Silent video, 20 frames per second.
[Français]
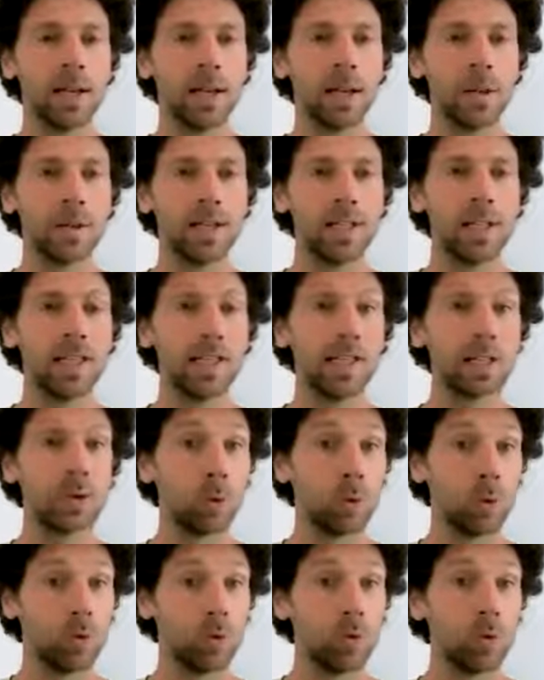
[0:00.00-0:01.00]
Et aussi est-ce
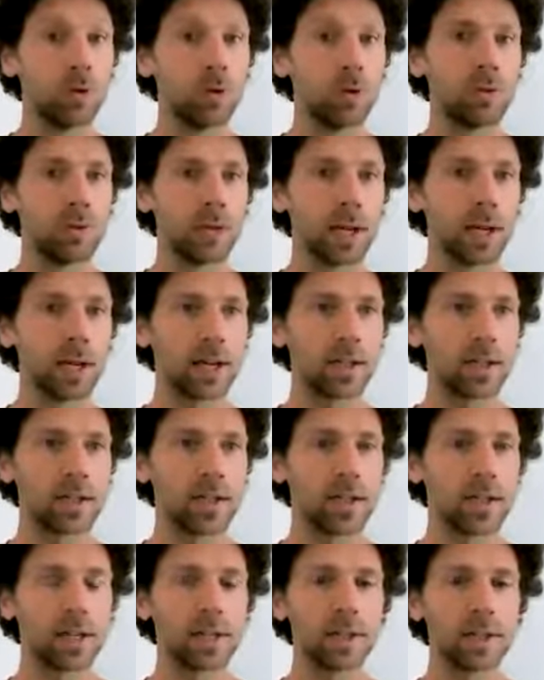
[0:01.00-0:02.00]
qu'on veut le faire
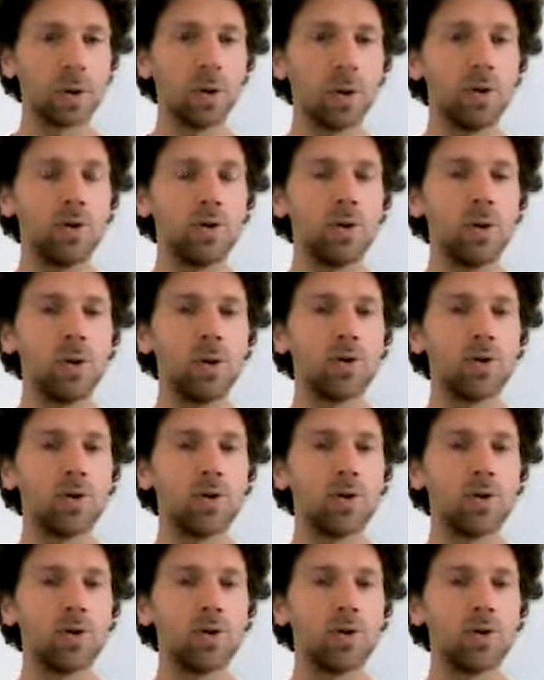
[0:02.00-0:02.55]
C'est-à-dire est-ce qu'on veut